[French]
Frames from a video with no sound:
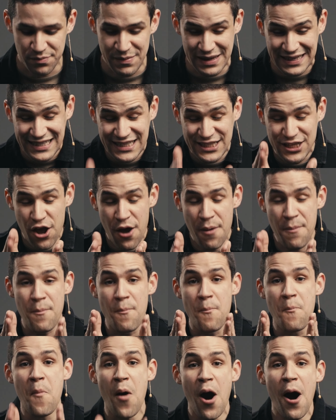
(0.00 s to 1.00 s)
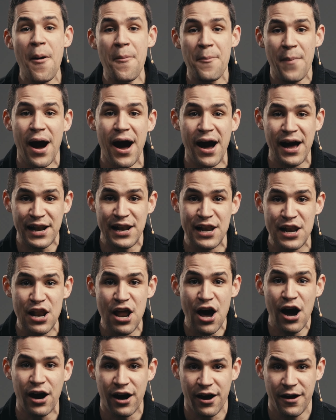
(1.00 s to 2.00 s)
mais ce
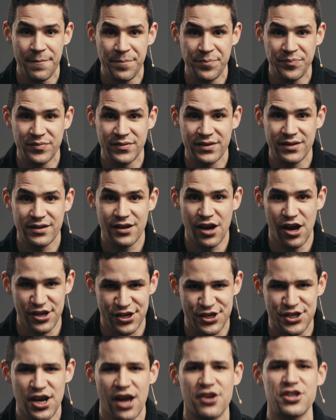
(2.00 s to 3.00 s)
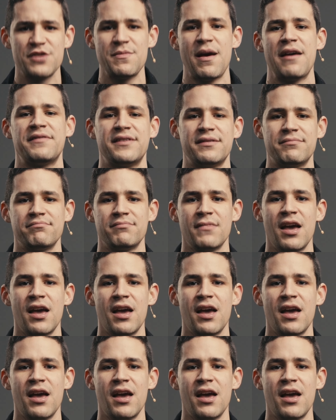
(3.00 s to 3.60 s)
moment-là a changé ma vie.